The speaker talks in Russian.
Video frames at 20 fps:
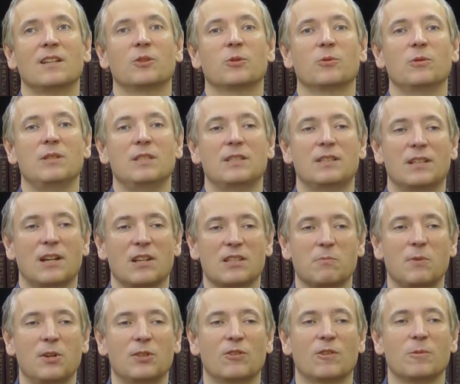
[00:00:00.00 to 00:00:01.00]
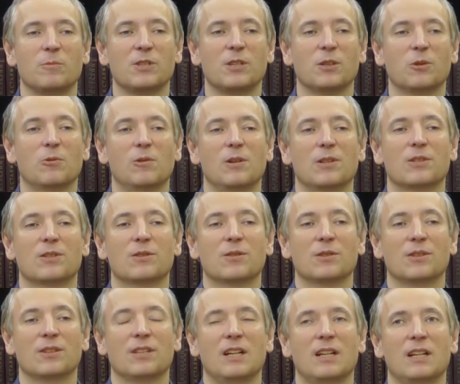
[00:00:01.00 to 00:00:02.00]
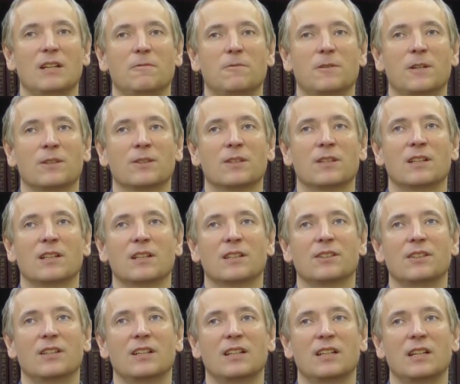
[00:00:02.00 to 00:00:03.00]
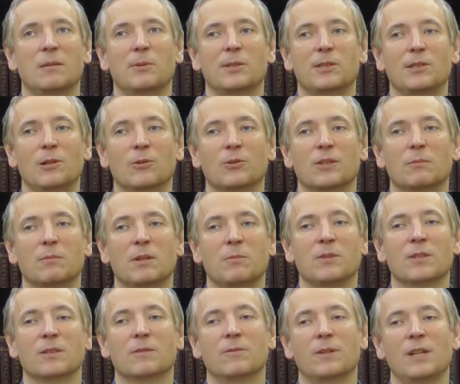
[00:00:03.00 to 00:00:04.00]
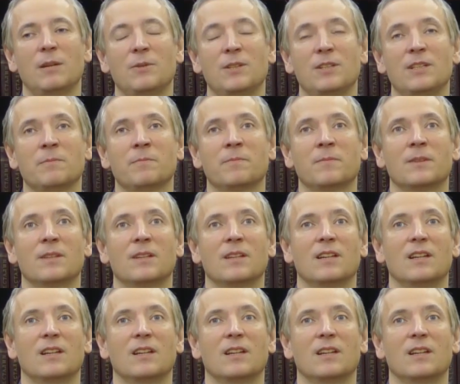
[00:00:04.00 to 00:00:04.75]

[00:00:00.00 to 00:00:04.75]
то есть рассматриваем ситуацию на фронтах на определенный момент времени –